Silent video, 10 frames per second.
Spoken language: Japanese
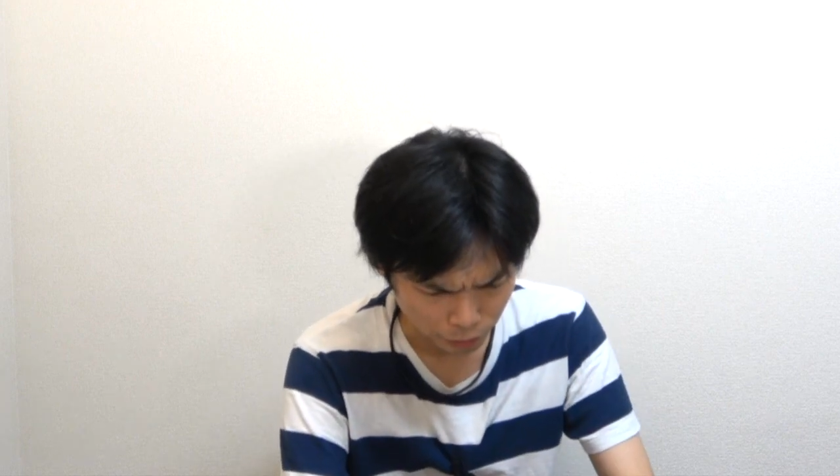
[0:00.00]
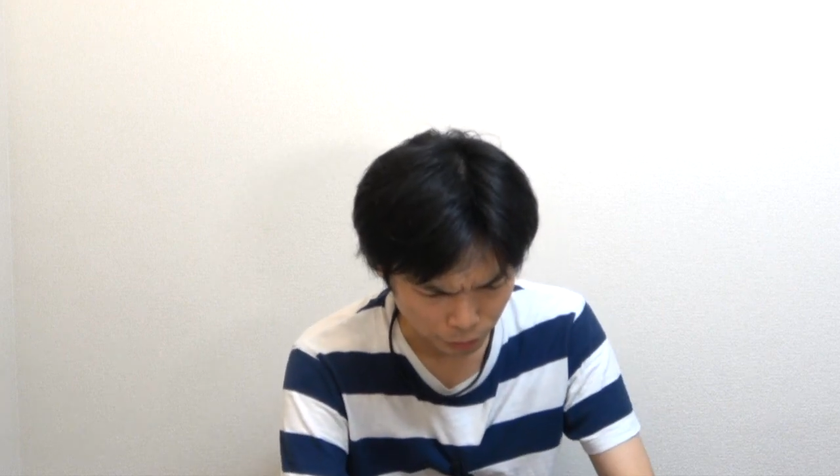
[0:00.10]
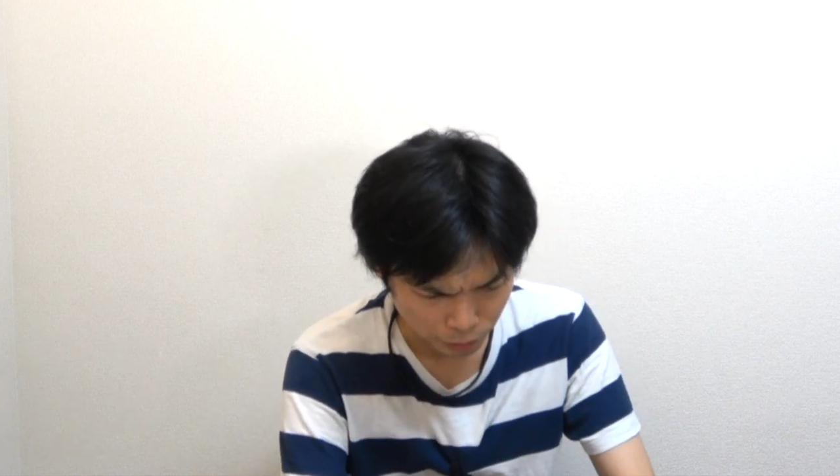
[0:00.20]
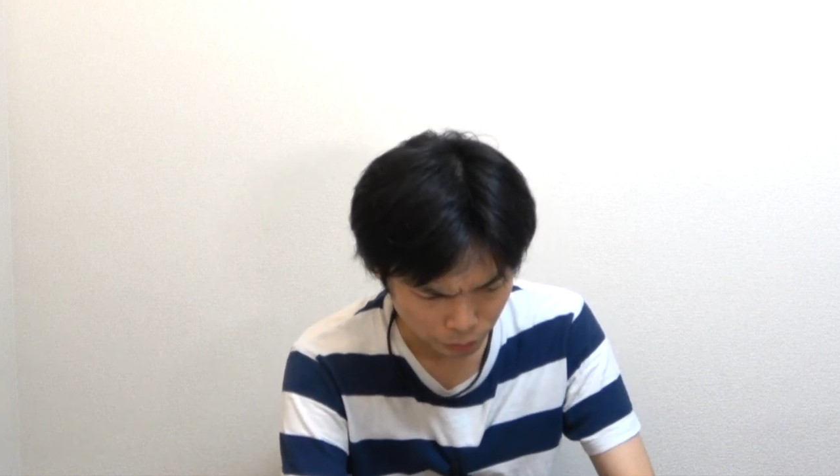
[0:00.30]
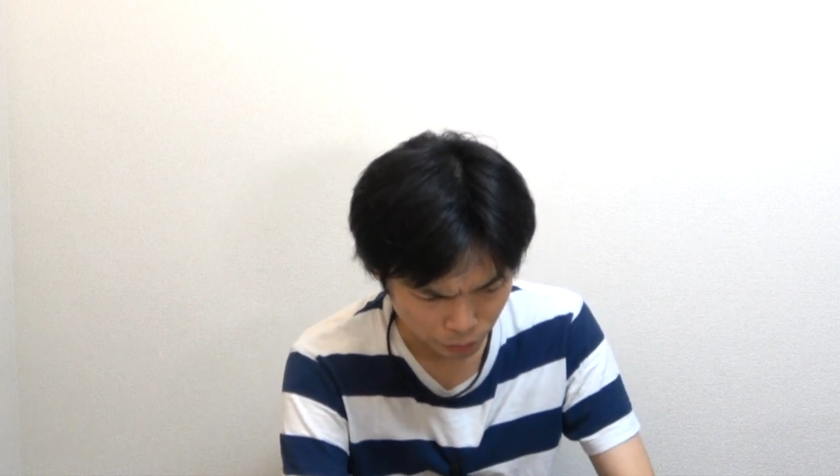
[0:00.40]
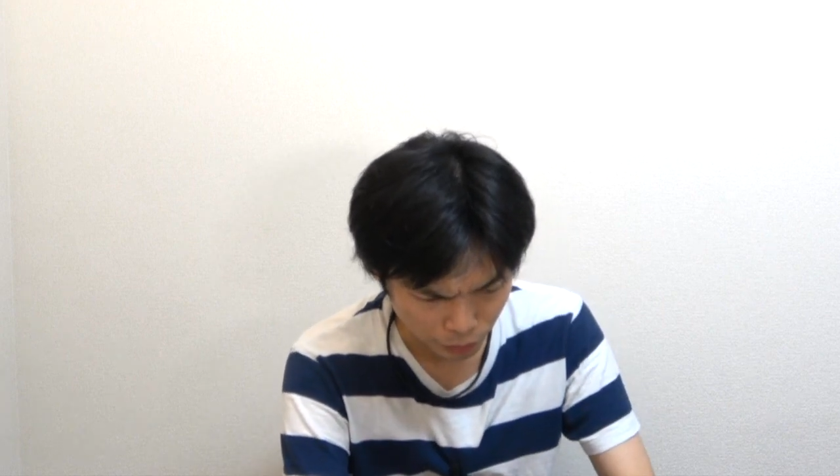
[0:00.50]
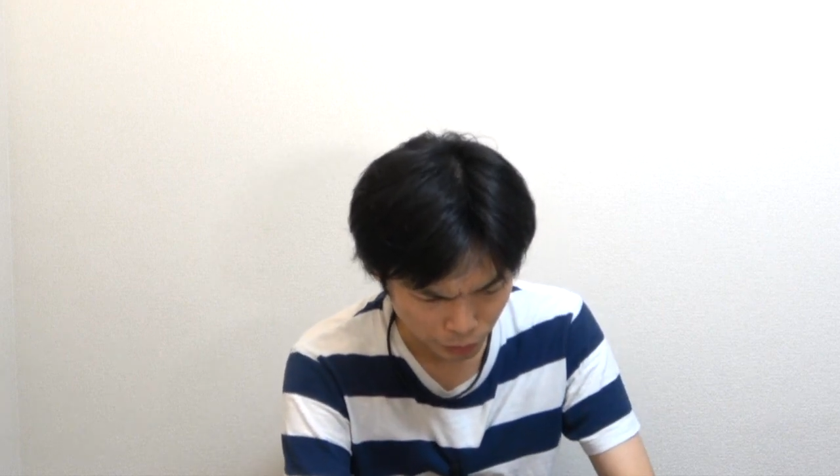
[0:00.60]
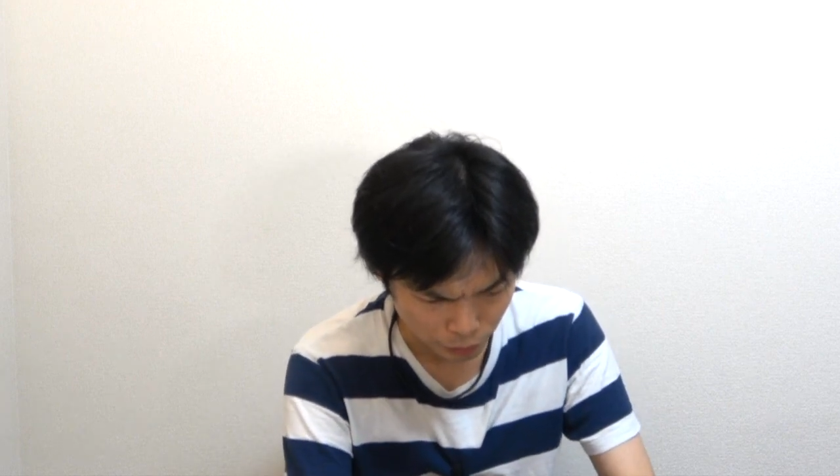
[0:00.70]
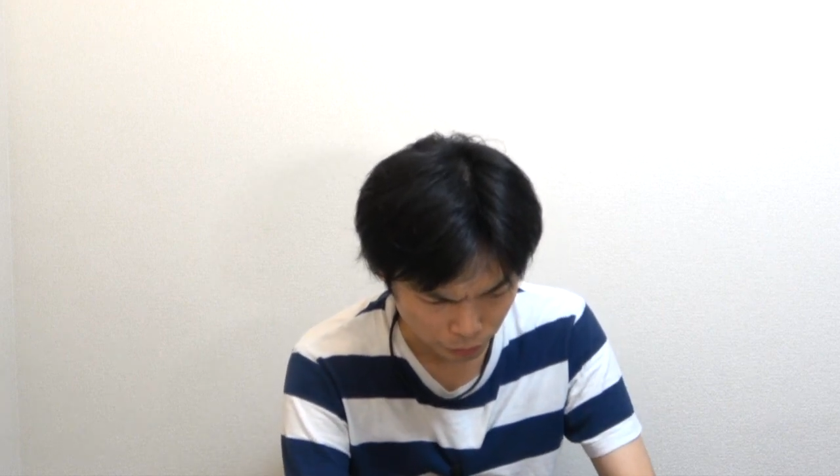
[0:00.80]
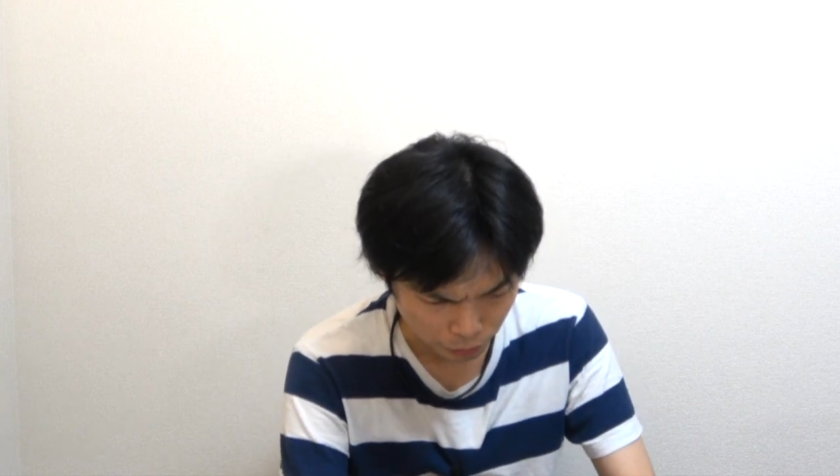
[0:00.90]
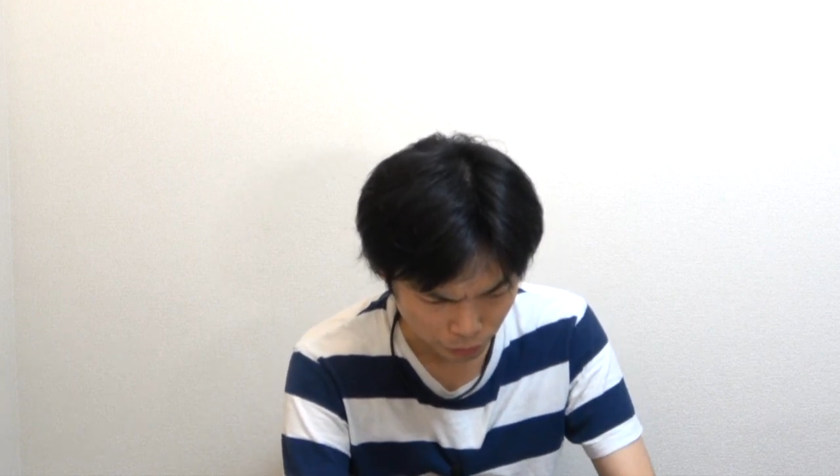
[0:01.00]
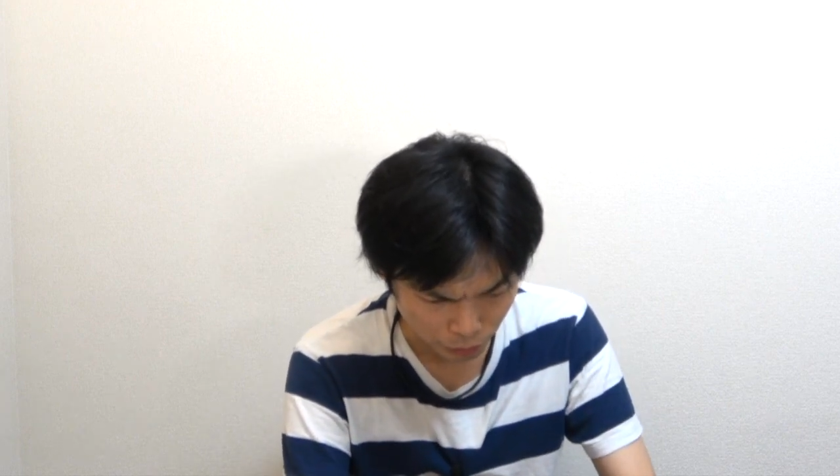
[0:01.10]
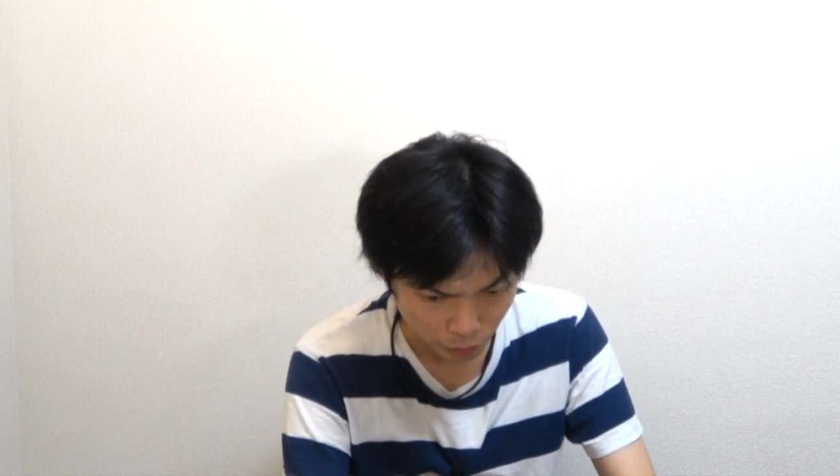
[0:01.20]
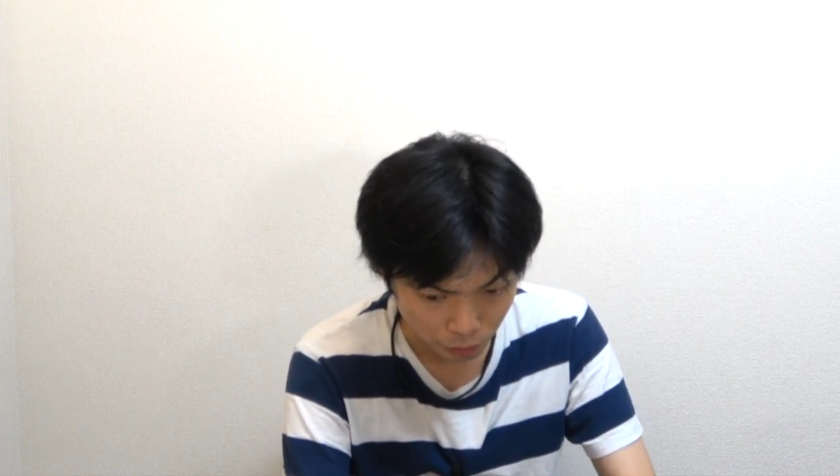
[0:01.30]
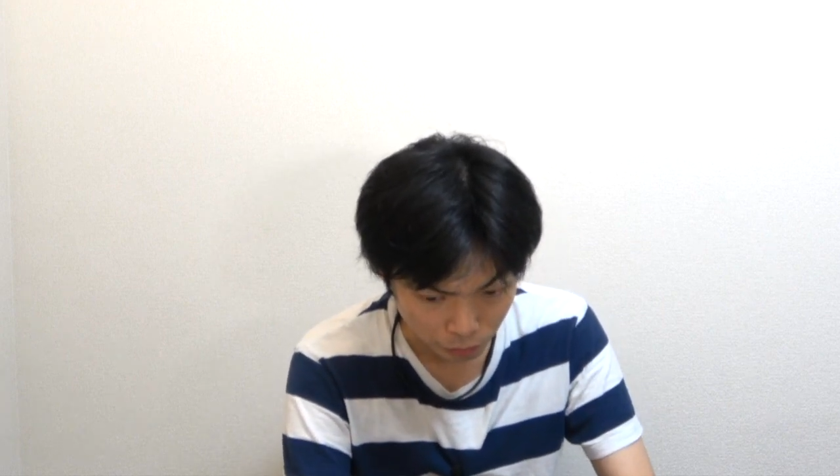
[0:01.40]
Notification に
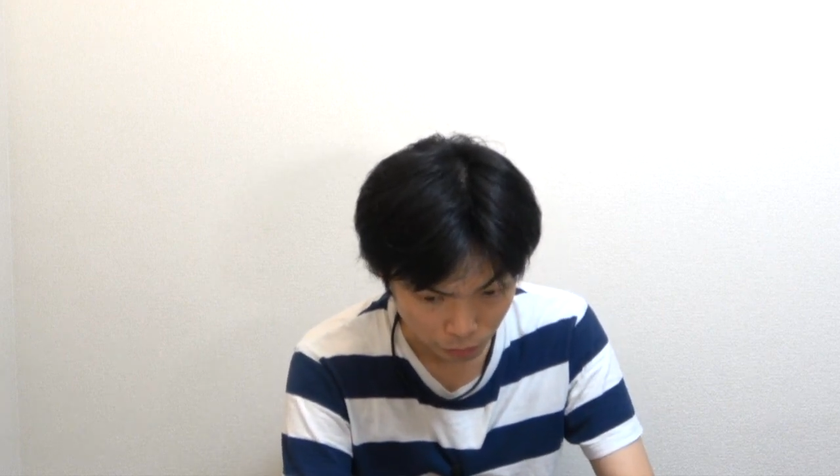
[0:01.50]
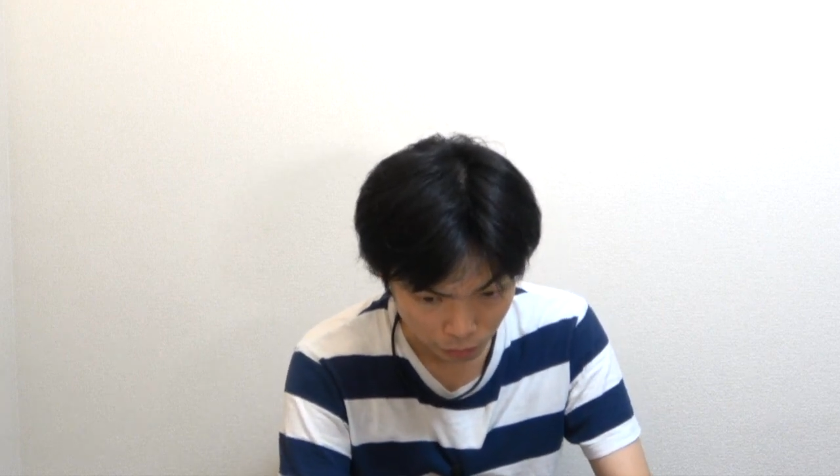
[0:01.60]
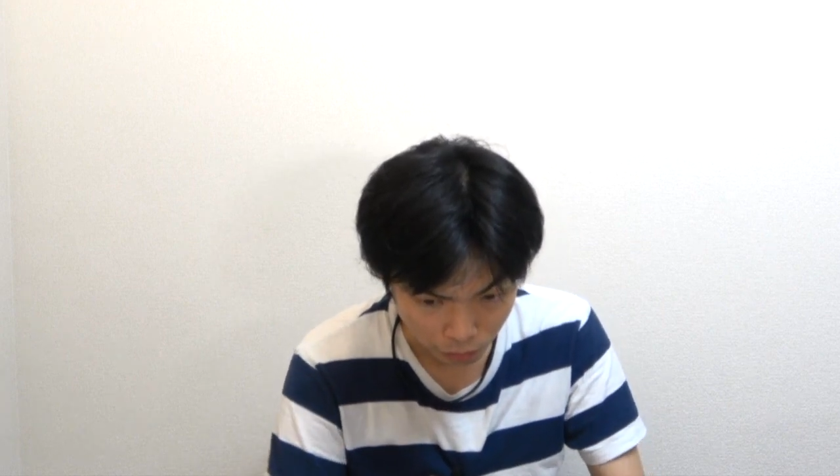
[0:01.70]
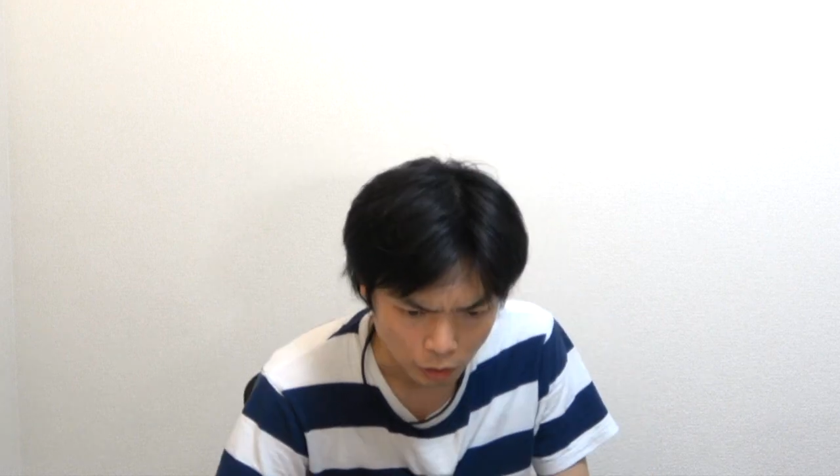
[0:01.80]
あると。